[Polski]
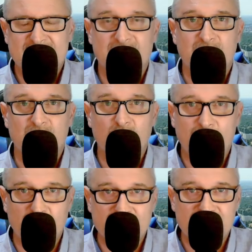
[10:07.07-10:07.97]
są
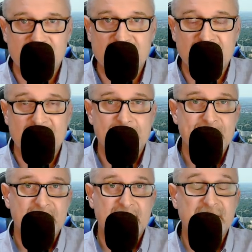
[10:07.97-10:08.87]
upubliczniane
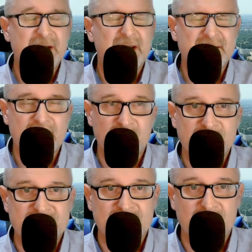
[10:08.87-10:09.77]
i nikt nie robi
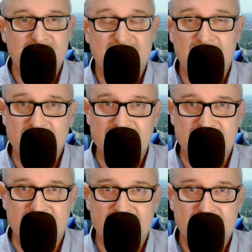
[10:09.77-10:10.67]
z tego
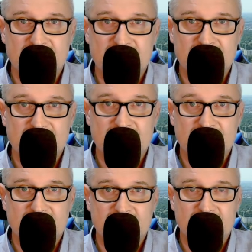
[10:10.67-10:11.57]
tajemnicy.
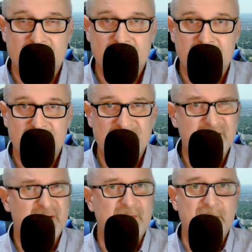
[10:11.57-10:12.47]

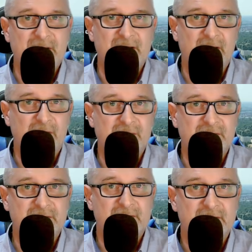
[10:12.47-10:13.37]
Dlaczego mamy ich
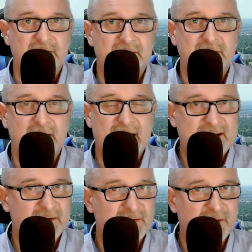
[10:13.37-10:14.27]
chronić? A
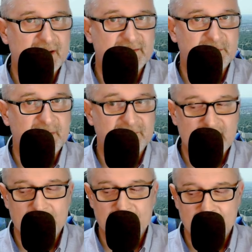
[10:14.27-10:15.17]
kto to jest,
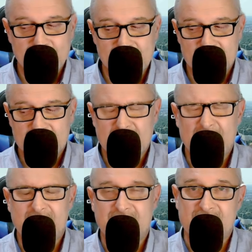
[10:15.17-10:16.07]
prawda?
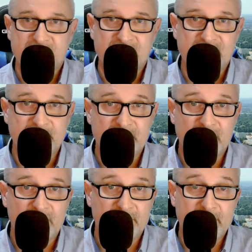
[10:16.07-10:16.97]
Ale teraz przejdźmy
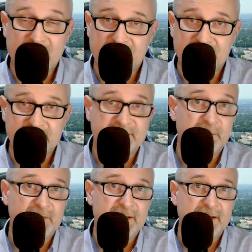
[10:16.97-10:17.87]
do bardziej
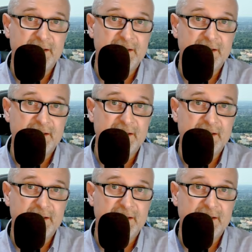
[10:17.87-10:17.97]
smutnej